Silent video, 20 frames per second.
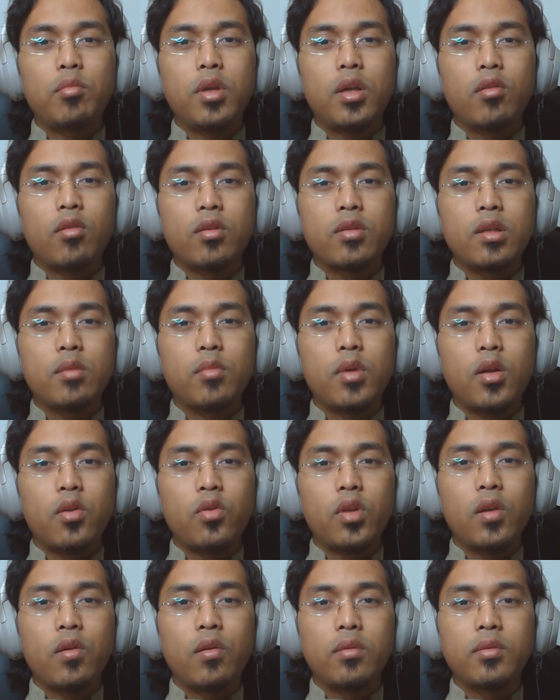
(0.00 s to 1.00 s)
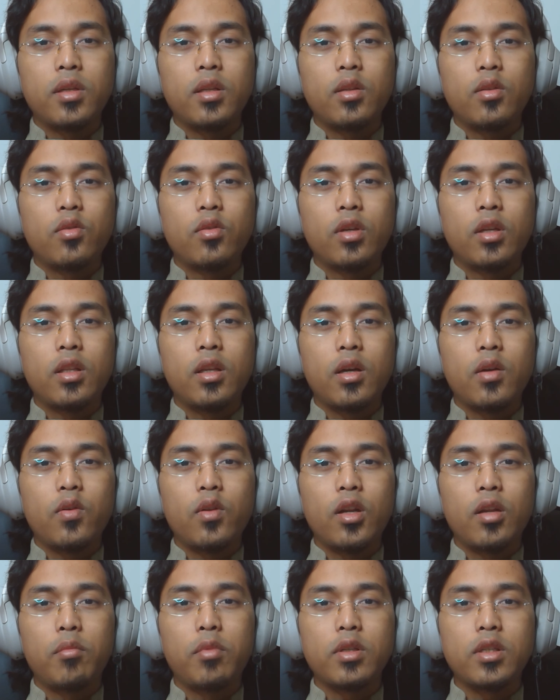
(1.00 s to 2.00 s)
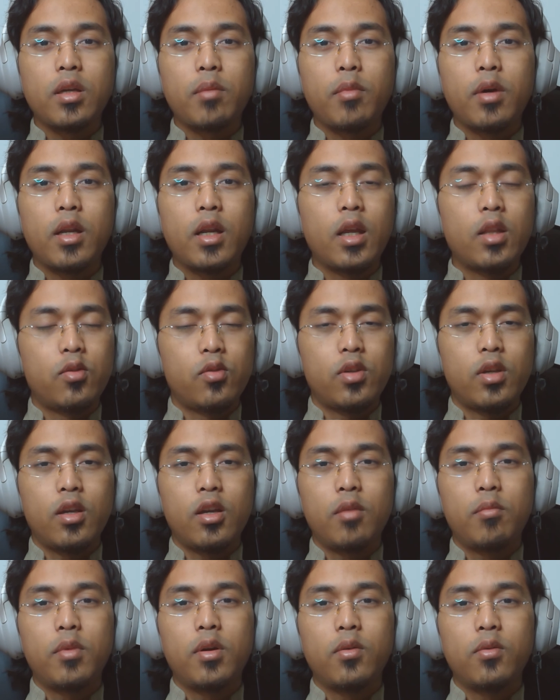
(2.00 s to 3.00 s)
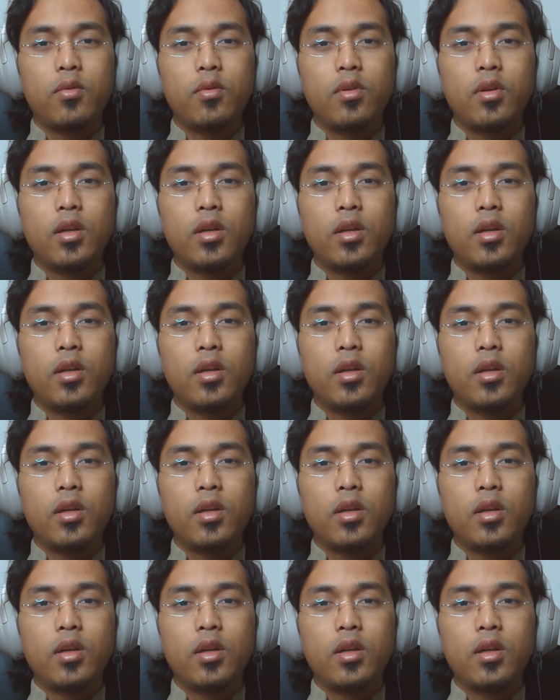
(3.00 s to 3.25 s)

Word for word: bikin website baru yang website itu kita kelola bersama nah itu saya nggak mau